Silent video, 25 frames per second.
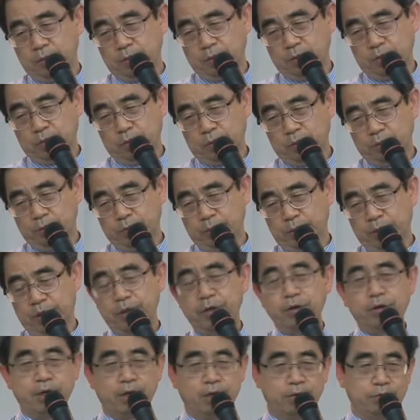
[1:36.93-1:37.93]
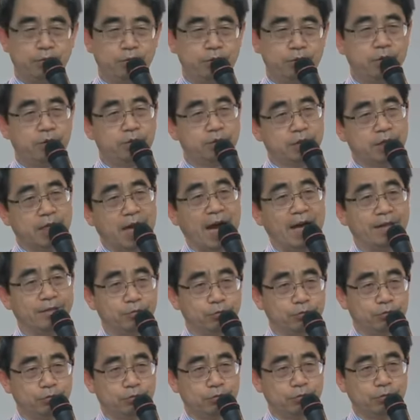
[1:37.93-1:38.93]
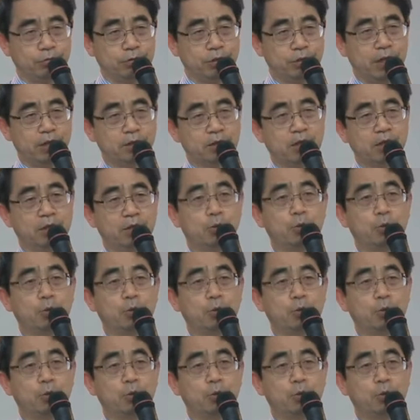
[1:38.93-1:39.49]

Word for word: 좀 비열하고 이렇지 않고 상당히